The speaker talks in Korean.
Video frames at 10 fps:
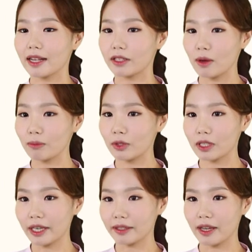
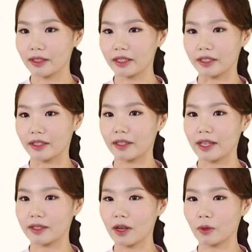선물을 할 때는
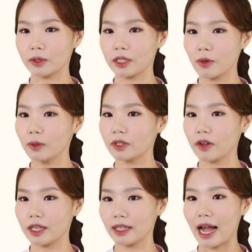대체로
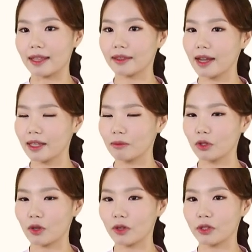실용적인 간단한
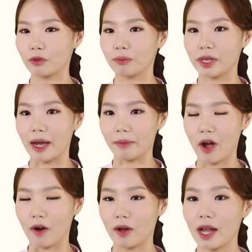물건을
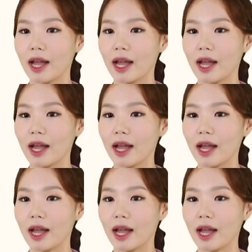준비하며